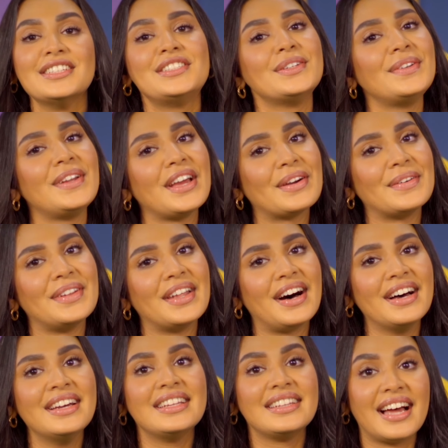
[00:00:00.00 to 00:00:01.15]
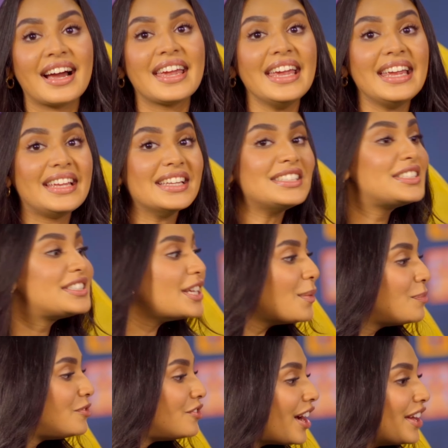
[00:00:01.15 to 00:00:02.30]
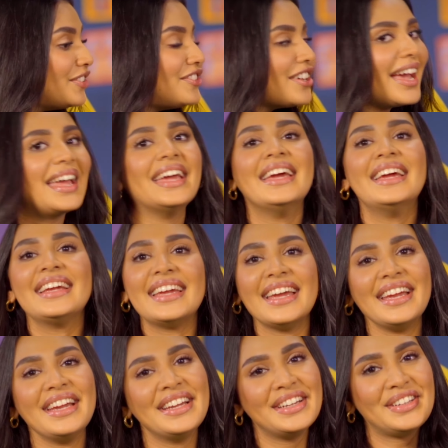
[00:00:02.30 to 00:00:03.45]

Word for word: सुन ए खुदा ताकि ये सब जान जाए कि